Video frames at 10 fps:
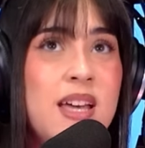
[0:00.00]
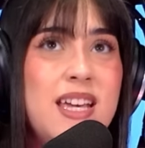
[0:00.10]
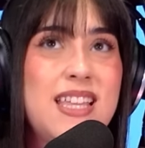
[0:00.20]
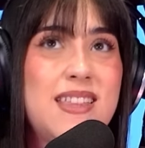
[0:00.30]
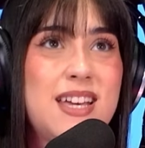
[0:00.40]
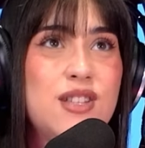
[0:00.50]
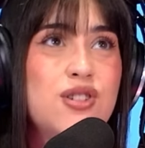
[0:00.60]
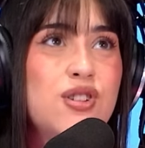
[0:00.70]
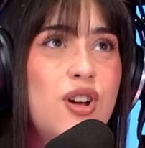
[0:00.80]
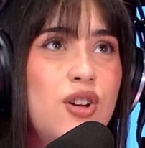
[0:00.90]
Y de hecho
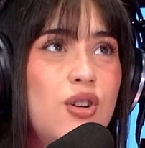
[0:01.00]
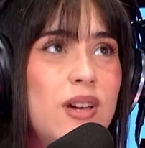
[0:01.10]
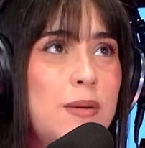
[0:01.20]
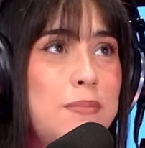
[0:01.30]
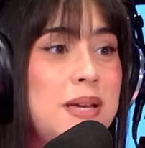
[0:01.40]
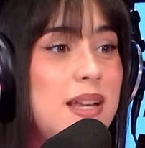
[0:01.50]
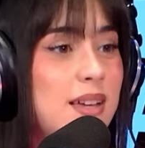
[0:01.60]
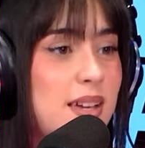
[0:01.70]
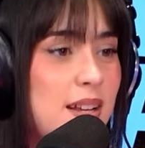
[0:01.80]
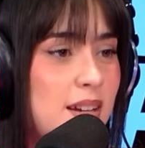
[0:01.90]
yo creo que
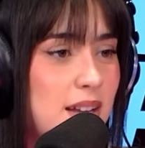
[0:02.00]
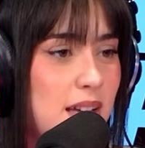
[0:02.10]
Birkin,